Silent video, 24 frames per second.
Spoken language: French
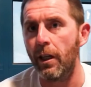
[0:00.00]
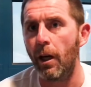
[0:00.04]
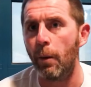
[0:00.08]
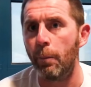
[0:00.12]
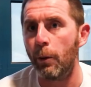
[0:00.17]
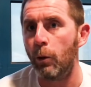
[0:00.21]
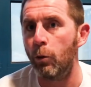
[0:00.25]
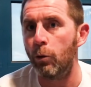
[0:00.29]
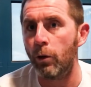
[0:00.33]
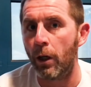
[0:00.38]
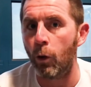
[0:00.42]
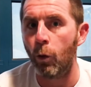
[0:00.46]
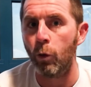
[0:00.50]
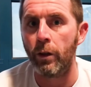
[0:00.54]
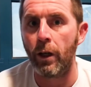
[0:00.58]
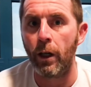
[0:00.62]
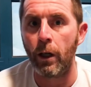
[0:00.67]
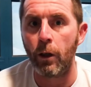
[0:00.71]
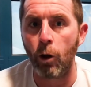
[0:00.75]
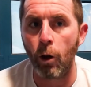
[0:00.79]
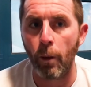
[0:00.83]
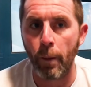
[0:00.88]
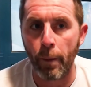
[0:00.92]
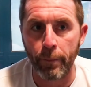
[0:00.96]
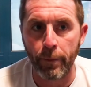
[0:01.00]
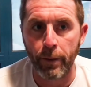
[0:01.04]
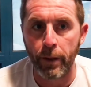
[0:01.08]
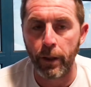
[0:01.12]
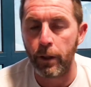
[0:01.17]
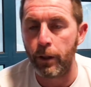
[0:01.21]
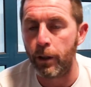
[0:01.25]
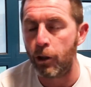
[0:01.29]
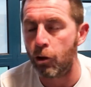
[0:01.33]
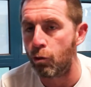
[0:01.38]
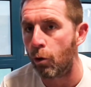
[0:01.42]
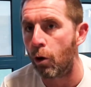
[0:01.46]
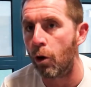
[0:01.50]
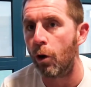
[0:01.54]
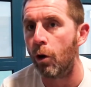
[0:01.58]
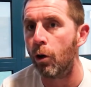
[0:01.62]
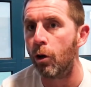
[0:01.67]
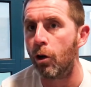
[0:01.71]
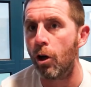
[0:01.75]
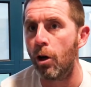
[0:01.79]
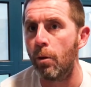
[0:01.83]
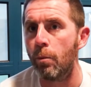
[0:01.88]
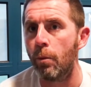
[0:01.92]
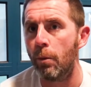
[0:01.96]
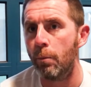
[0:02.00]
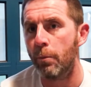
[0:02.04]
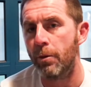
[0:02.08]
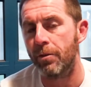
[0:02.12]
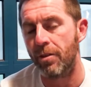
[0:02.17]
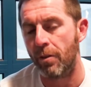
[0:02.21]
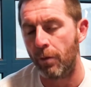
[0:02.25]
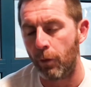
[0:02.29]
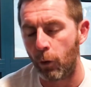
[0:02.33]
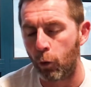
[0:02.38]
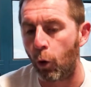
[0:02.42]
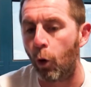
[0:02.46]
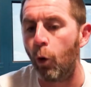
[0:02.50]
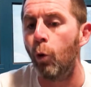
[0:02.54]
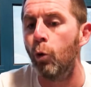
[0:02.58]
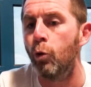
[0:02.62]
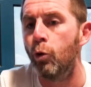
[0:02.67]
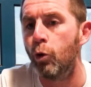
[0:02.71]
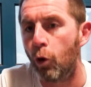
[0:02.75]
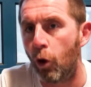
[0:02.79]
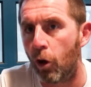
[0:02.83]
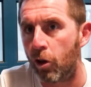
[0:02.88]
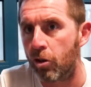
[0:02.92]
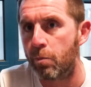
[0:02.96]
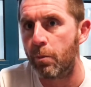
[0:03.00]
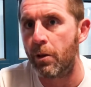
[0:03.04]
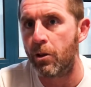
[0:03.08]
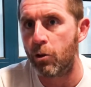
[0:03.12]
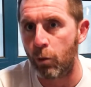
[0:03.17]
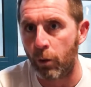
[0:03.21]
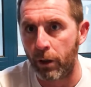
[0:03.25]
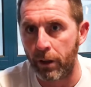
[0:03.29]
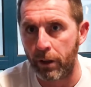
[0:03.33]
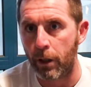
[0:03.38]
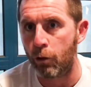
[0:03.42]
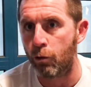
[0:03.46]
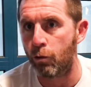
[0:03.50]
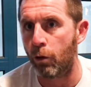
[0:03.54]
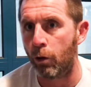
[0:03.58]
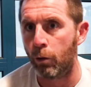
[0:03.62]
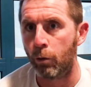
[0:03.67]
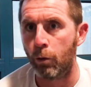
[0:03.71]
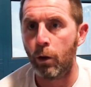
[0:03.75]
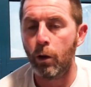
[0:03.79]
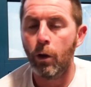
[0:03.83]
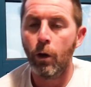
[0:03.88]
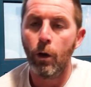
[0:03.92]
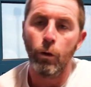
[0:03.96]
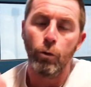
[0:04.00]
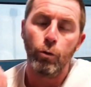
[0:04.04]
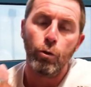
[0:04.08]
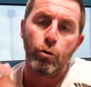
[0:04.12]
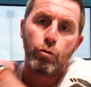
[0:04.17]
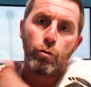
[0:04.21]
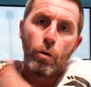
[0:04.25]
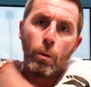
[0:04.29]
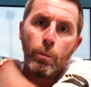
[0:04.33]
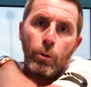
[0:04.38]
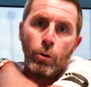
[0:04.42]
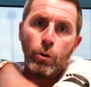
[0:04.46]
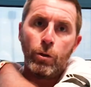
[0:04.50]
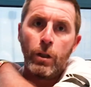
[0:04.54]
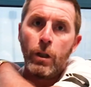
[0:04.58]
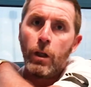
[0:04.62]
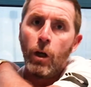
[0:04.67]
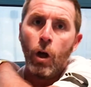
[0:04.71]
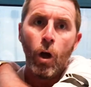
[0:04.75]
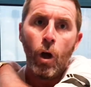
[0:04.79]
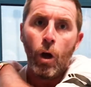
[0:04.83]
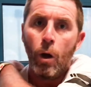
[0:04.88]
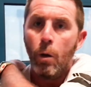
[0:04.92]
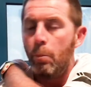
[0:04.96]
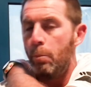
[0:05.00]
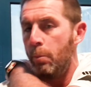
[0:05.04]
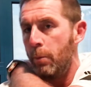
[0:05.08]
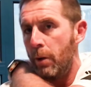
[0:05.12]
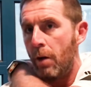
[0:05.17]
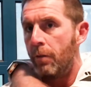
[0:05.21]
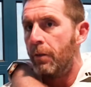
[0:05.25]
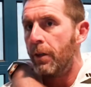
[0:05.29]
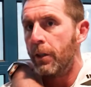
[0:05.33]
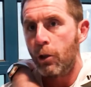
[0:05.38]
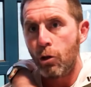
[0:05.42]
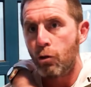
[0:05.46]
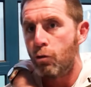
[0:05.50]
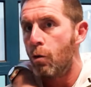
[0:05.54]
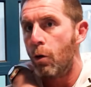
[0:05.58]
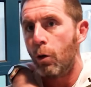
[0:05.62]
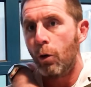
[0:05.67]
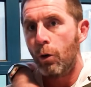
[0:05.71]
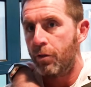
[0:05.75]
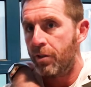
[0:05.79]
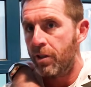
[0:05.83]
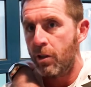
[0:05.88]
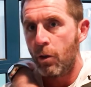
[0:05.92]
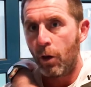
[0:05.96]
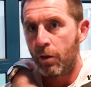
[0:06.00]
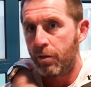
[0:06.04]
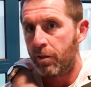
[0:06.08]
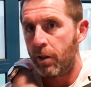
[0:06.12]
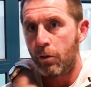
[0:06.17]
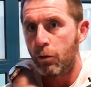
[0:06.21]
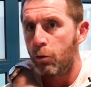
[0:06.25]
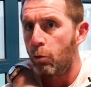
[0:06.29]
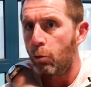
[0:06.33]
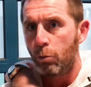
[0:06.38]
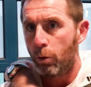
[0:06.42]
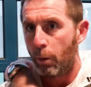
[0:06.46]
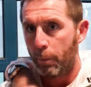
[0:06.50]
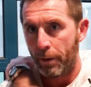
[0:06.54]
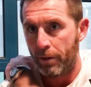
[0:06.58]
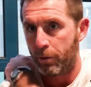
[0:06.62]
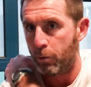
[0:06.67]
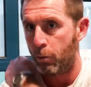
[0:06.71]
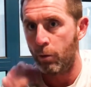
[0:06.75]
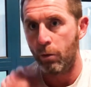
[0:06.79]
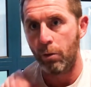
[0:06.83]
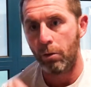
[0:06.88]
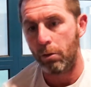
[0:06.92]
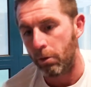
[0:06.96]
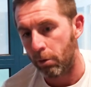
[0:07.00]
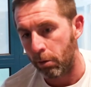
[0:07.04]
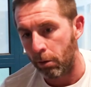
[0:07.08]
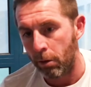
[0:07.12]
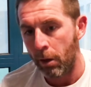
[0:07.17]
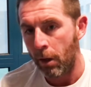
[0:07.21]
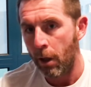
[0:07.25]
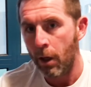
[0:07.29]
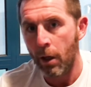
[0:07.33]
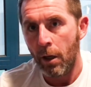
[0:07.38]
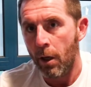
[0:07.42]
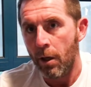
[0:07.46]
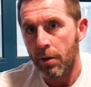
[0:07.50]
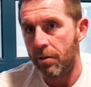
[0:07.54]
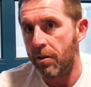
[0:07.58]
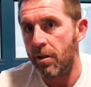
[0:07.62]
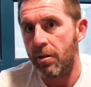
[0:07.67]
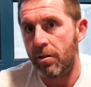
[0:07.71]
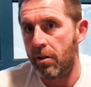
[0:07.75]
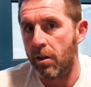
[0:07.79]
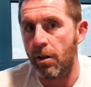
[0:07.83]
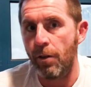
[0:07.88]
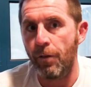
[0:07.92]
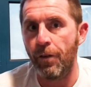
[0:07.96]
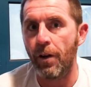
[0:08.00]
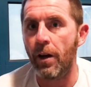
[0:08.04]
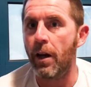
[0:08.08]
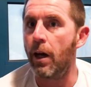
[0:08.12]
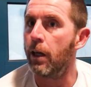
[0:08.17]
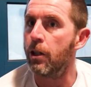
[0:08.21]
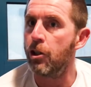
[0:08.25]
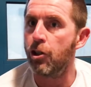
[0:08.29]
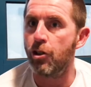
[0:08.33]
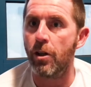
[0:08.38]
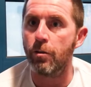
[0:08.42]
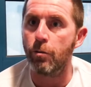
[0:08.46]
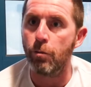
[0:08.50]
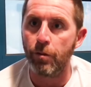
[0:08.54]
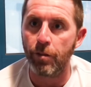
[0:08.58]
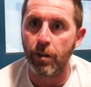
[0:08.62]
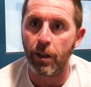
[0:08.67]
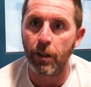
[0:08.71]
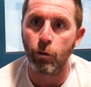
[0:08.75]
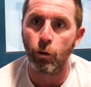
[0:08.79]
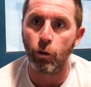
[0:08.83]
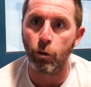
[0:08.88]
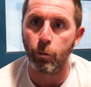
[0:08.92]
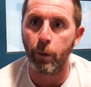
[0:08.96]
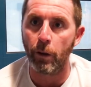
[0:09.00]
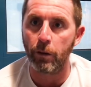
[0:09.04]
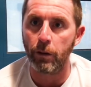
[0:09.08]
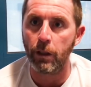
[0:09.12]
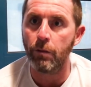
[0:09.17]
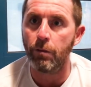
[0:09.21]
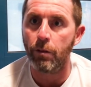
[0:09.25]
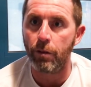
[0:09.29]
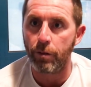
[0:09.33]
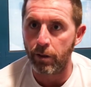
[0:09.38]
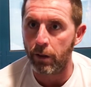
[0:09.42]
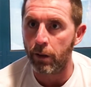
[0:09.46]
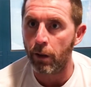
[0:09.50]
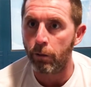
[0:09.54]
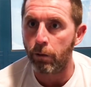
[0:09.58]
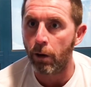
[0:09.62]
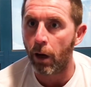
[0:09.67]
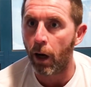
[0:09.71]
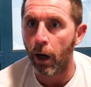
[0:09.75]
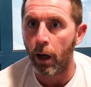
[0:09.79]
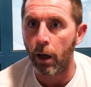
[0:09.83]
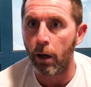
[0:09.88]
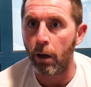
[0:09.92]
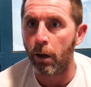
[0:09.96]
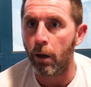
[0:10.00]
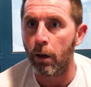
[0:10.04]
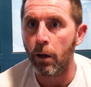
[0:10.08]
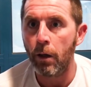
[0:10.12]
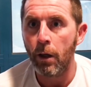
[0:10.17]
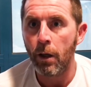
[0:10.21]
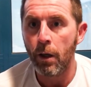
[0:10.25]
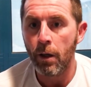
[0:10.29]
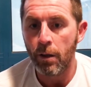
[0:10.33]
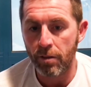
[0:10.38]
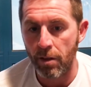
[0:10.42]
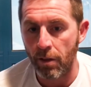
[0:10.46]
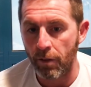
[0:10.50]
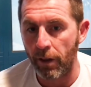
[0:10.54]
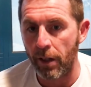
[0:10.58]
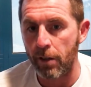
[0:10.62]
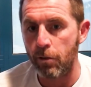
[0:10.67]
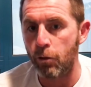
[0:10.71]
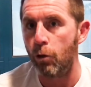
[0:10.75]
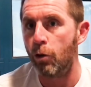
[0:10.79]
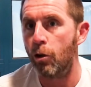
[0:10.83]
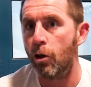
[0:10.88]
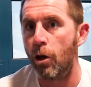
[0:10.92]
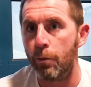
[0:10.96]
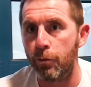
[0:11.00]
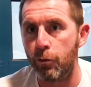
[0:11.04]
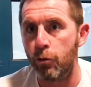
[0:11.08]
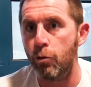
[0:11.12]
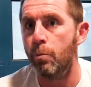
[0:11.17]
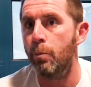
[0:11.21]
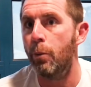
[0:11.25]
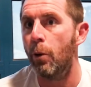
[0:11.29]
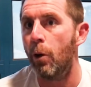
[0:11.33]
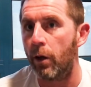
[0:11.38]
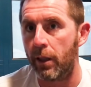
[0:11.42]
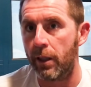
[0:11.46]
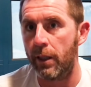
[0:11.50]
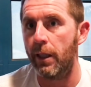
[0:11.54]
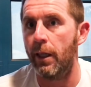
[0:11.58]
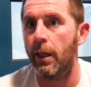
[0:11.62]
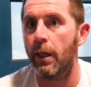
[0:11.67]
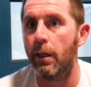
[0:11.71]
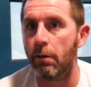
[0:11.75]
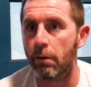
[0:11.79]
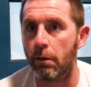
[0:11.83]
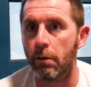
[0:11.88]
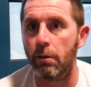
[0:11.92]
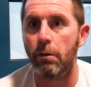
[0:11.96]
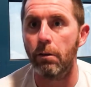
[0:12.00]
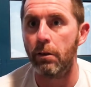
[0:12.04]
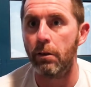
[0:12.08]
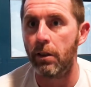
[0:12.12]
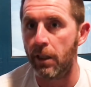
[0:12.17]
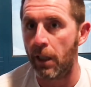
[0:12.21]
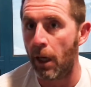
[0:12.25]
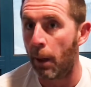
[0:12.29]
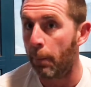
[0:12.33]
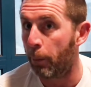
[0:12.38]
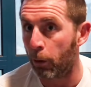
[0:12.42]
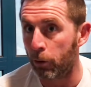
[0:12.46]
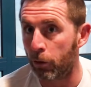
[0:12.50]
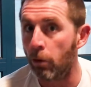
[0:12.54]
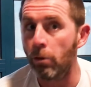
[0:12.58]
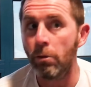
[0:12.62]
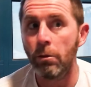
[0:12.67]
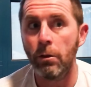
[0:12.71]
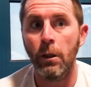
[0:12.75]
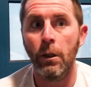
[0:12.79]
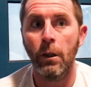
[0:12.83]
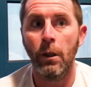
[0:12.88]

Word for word: Après, on a, quand même des, joueurs hors club, mais c'est une grosse majorité de joueurs, de, joueurs boulonnais, mais avec des joueurs aussi hors section, quoi, parce que c'est ce qui fait la richesse d'une section sportive. C'est d'avoir, euh, c'est vrai, ce club support qui est, important.